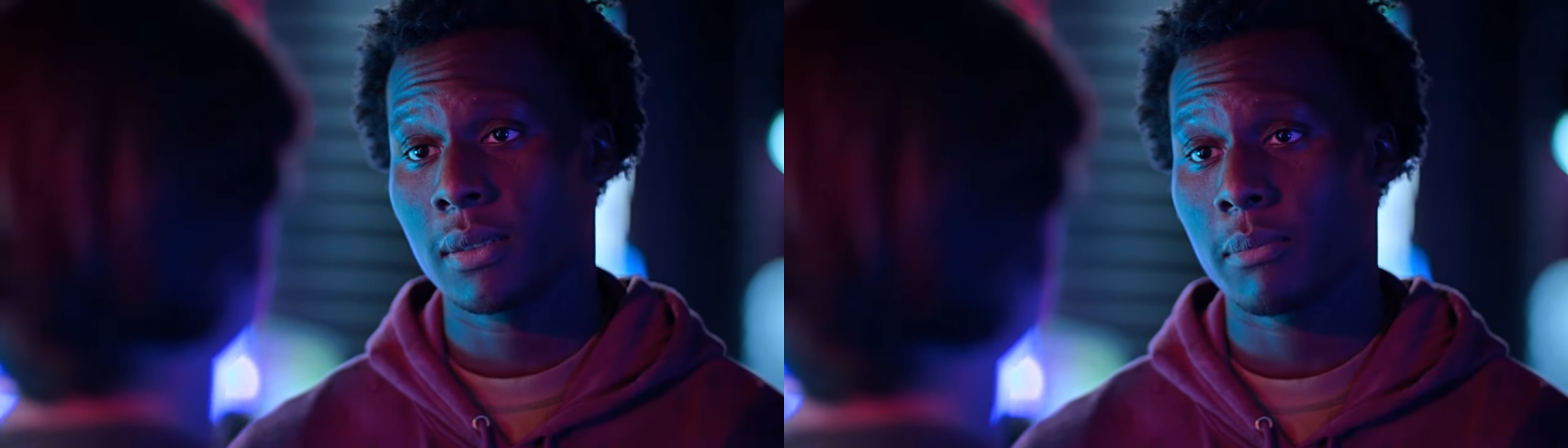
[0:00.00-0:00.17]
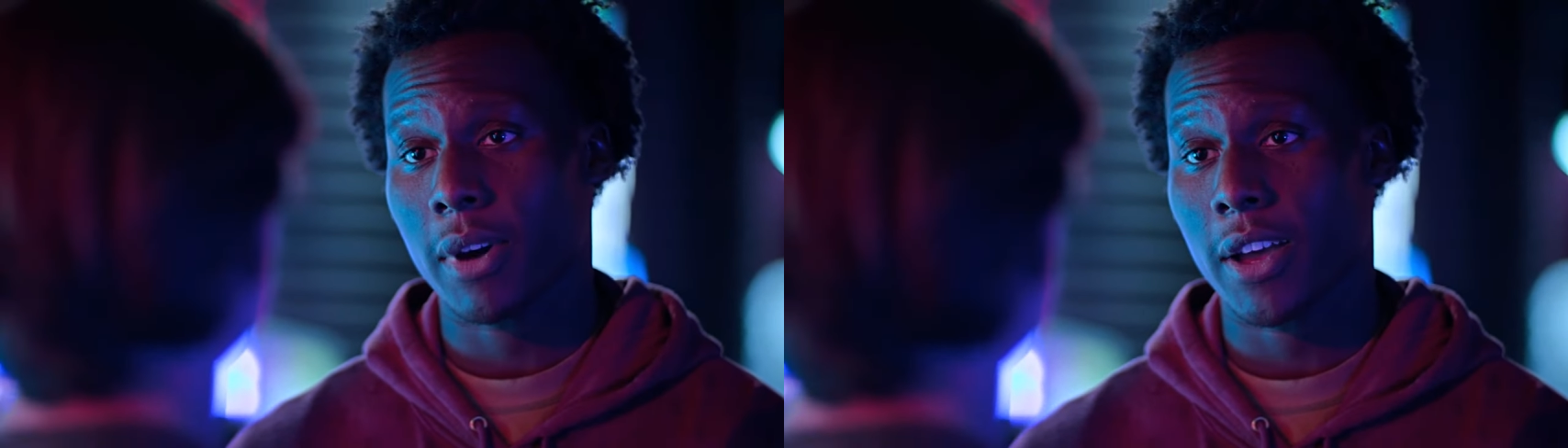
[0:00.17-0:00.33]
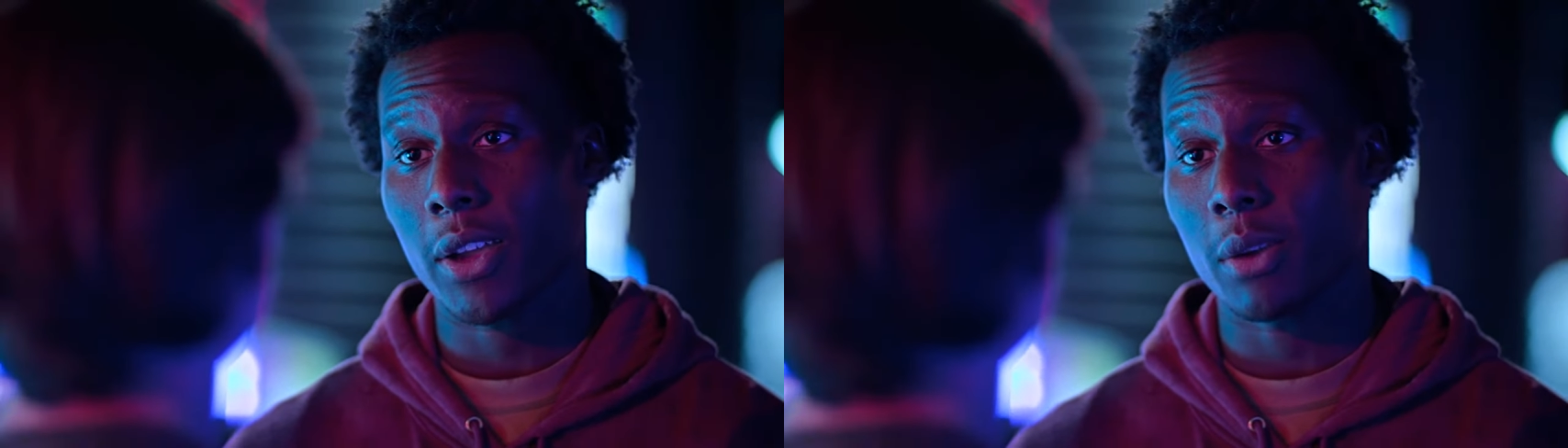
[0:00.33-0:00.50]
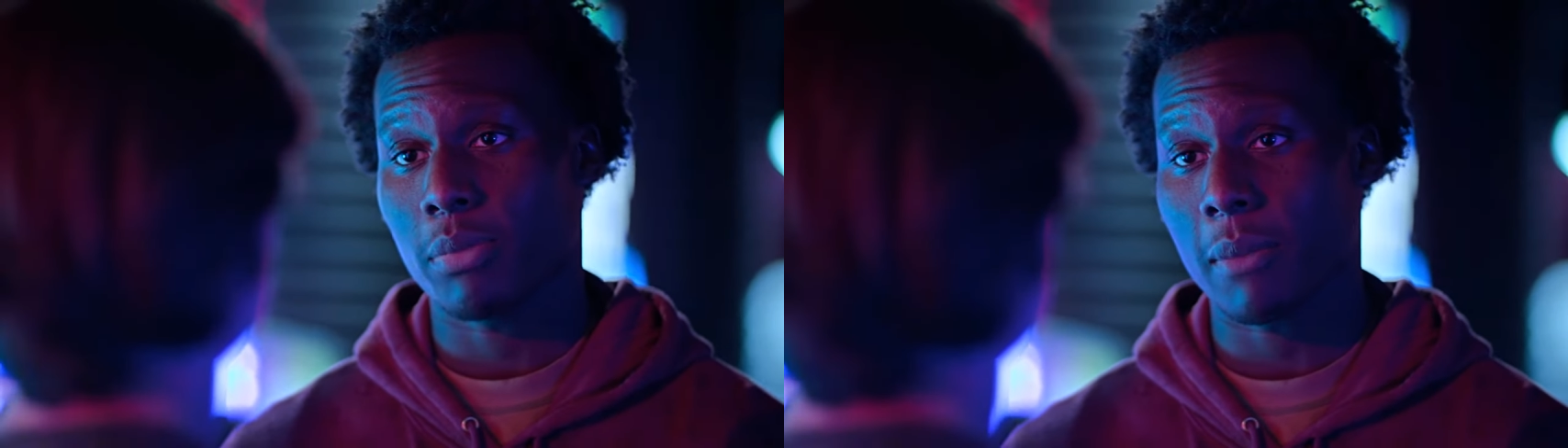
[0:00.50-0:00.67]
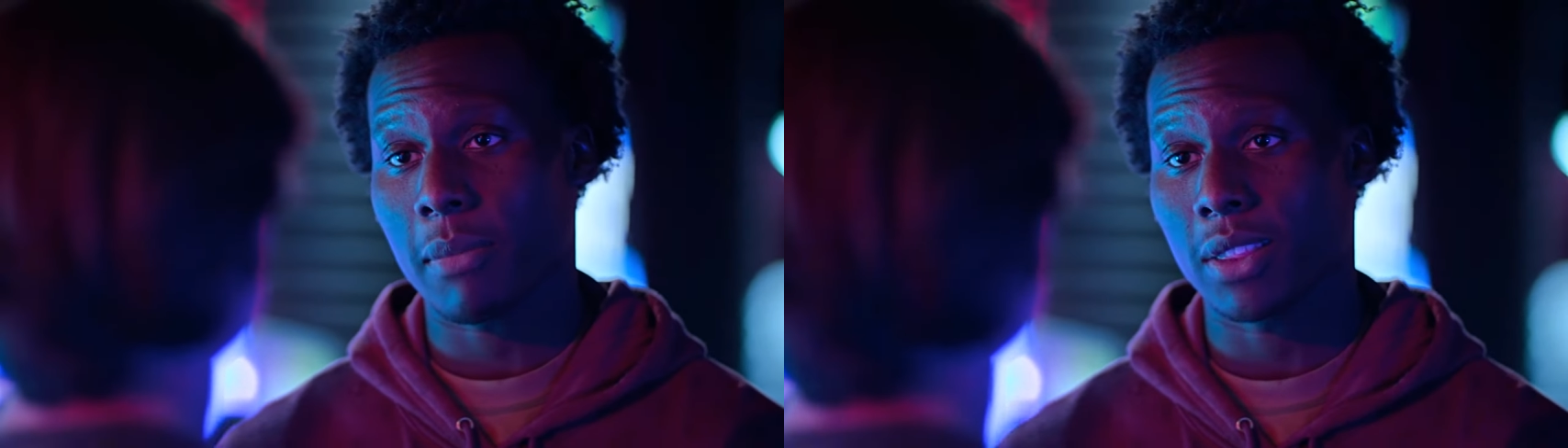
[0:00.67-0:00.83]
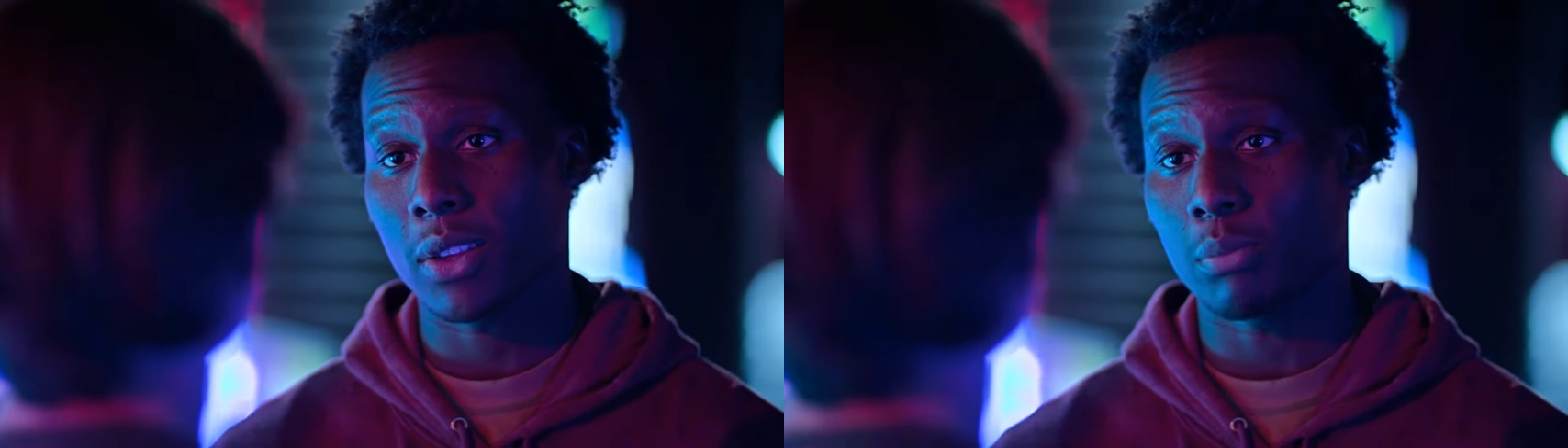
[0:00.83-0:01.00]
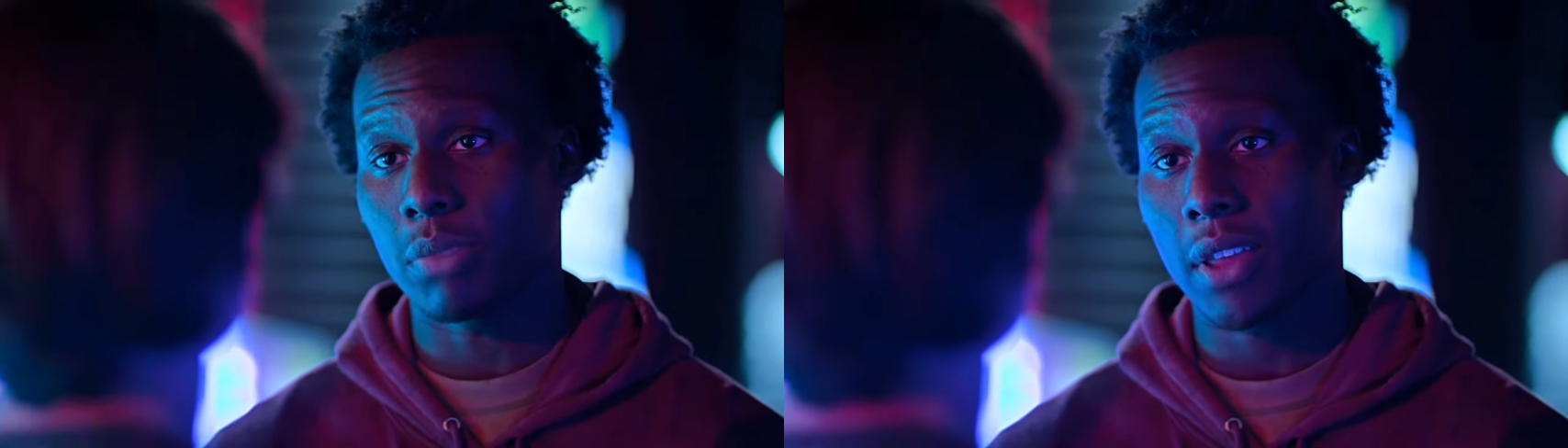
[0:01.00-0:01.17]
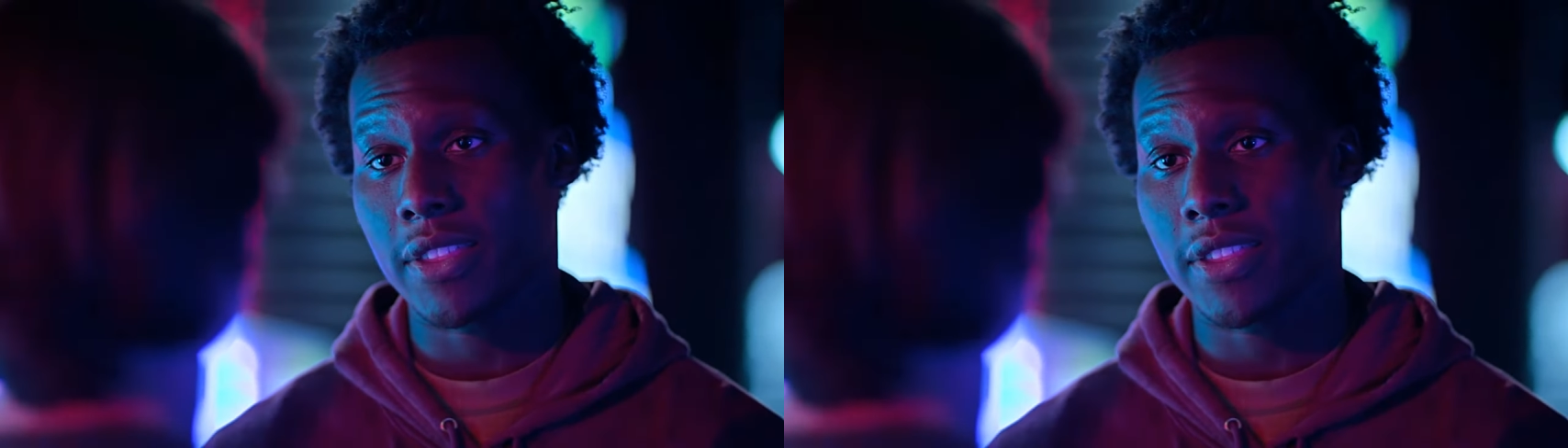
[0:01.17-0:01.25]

Sobre cómo metiste a mi